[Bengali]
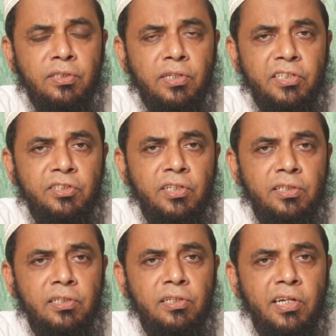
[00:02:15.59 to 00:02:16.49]

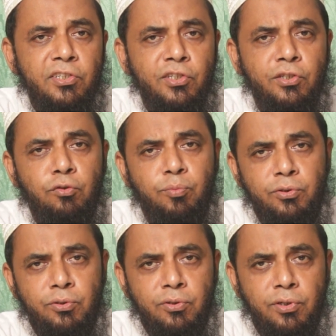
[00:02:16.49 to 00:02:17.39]
নাইট্রাইটকে নাইট্রেটে
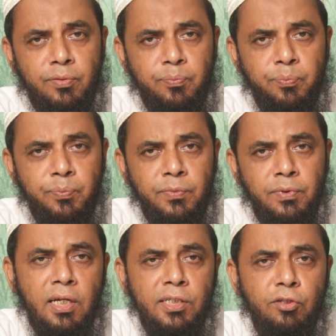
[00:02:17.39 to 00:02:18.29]
রূপান্তর করা
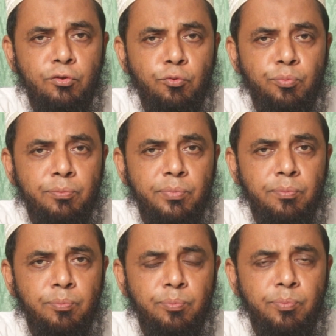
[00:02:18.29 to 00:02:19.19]
হ্যাটারোট্রোপিক
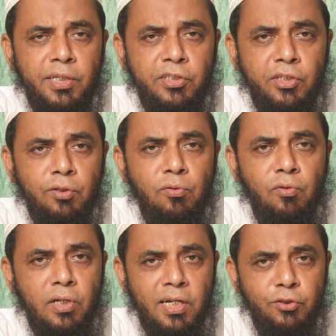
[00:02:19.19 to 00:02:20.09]

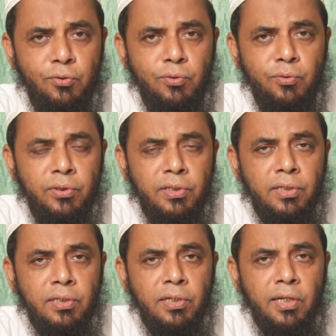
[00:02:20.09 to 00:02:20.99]
ব্যাকটেরিয়াগুলোর কাজ হলো
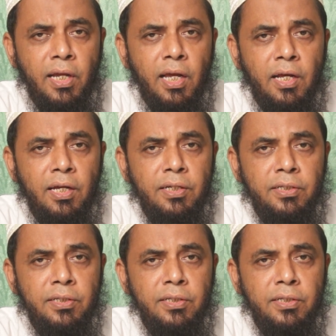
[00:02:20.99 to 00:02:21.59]
এরা